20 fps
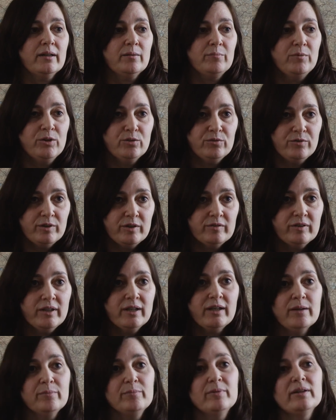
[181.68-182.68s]
también
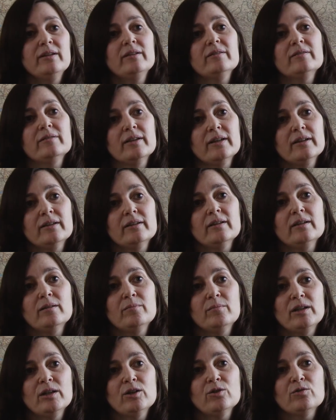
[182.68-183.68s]
ofrecer la experiencia que tiene
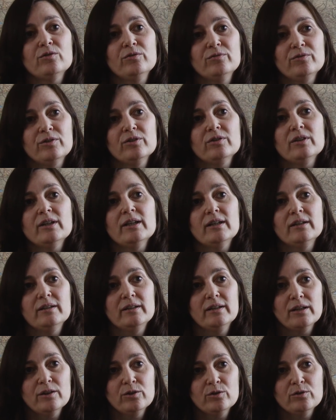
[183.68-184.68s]
Médicos Sin Fronteras en
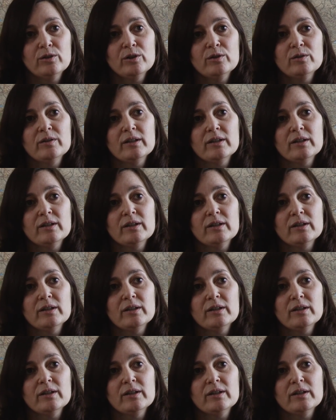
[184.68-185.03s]
diagnóstico y